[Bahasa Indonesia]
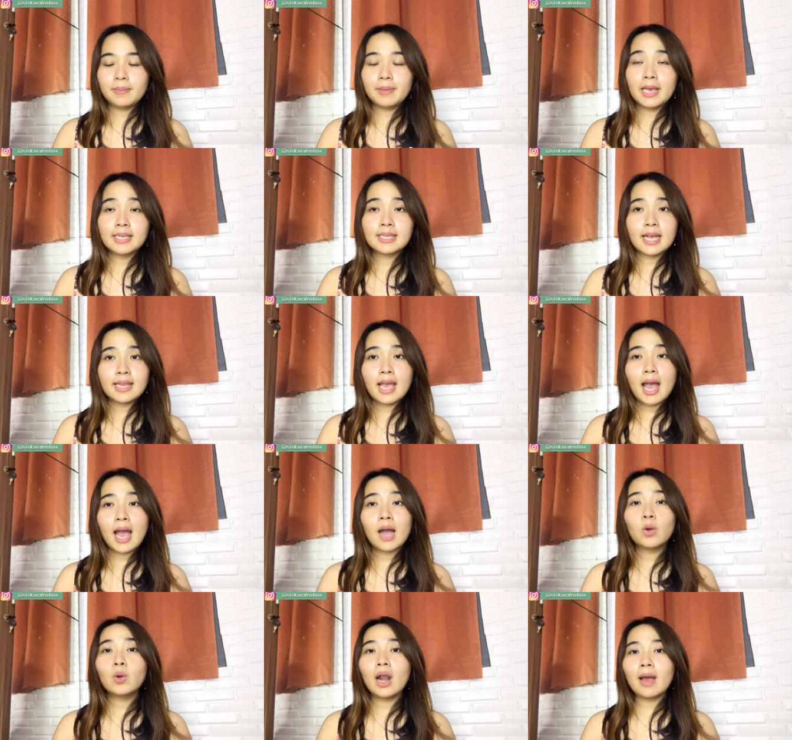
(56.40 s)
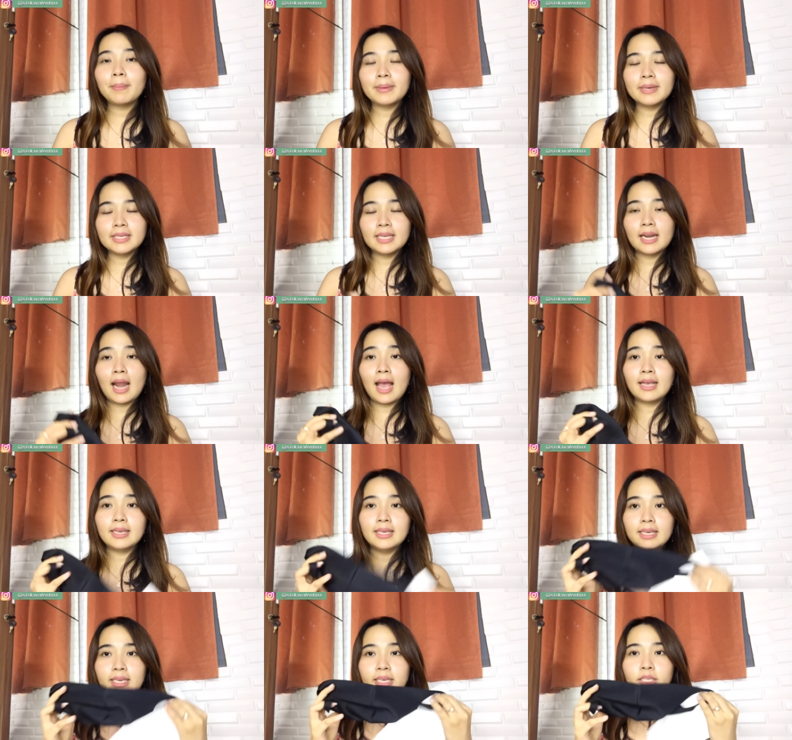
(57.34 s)
biasanya aku lapisin
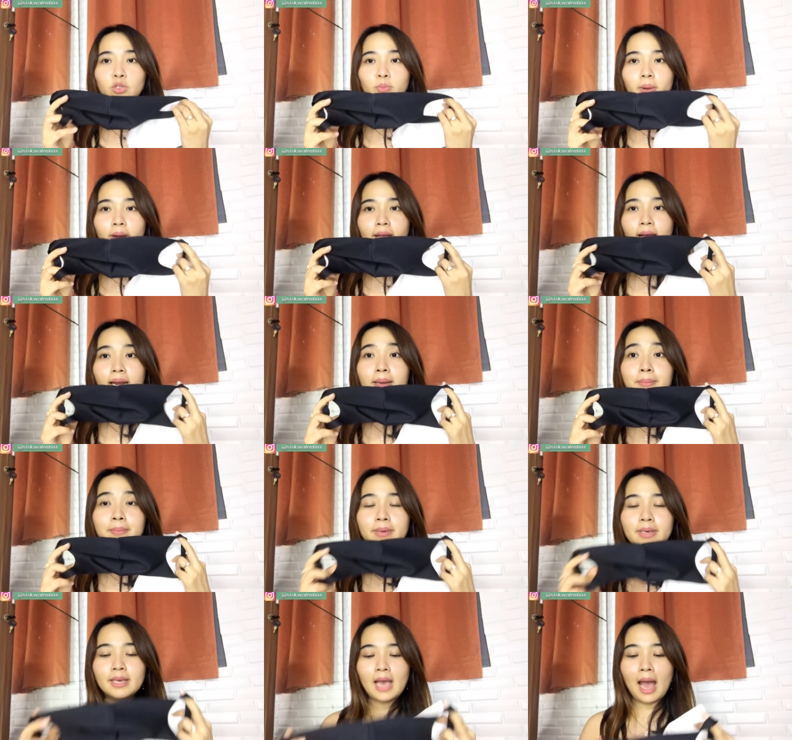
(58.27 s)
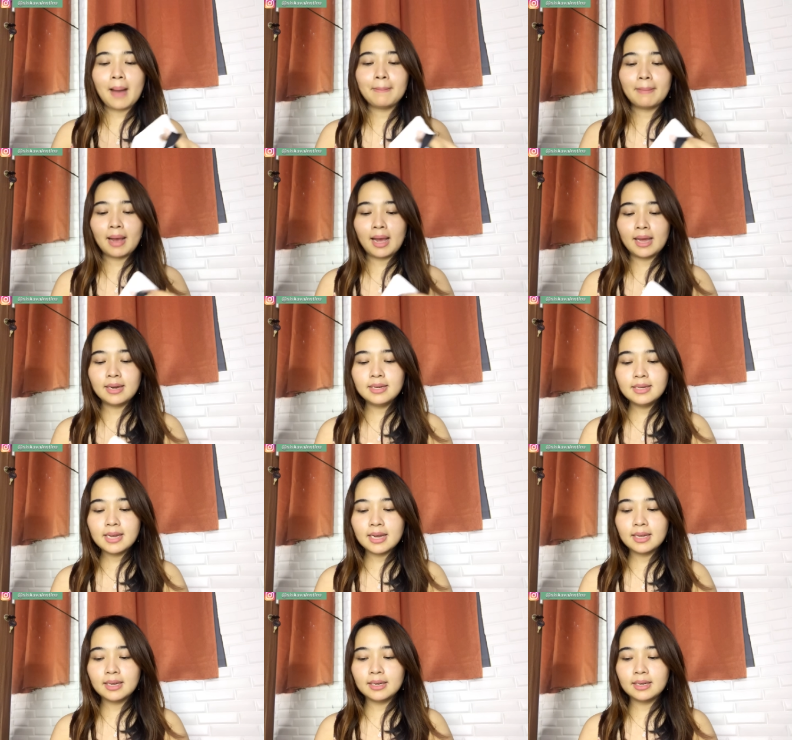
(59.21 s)
lagi supaya lebih aman
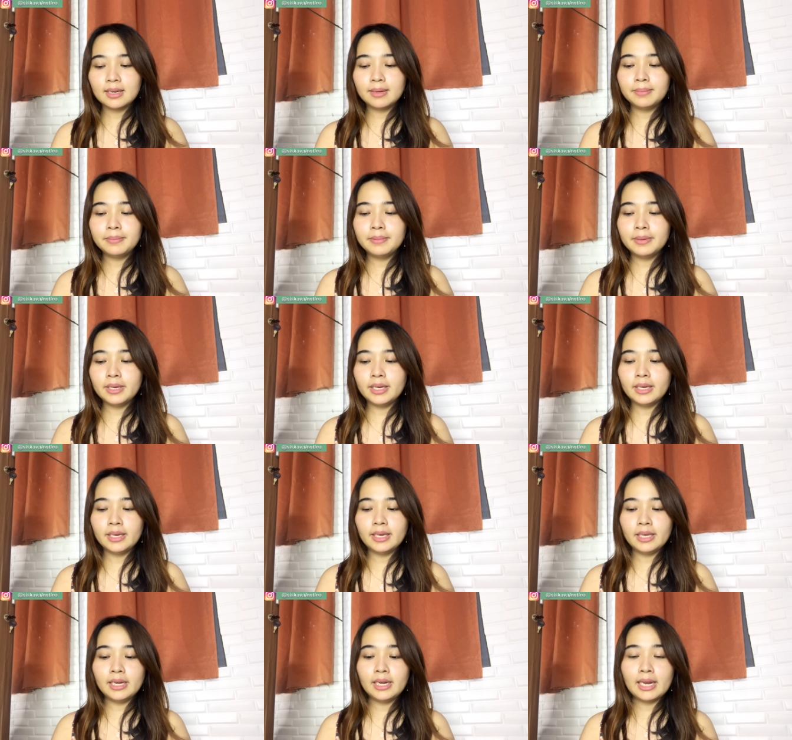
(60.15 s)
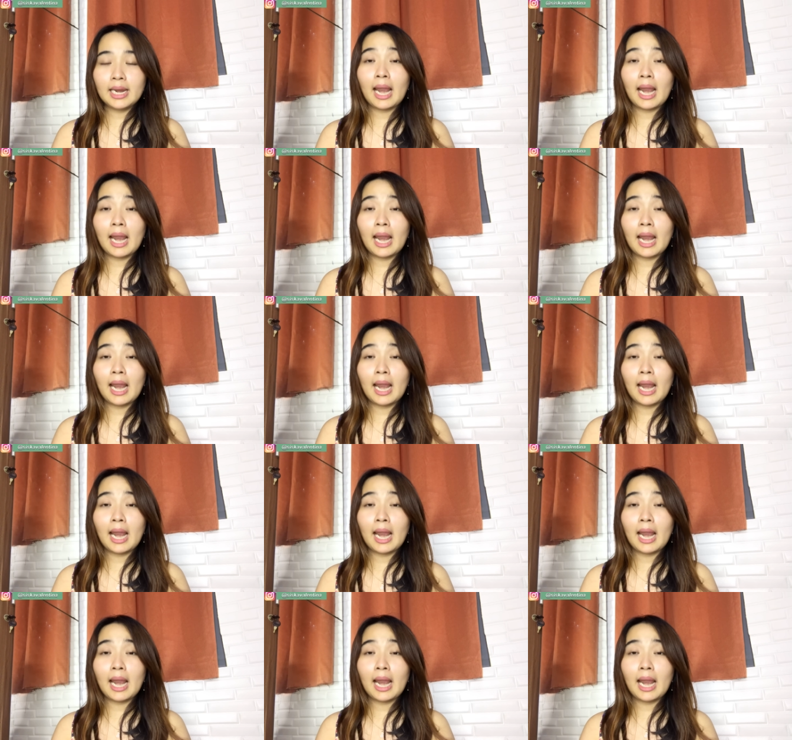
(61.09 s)
dan lebih ini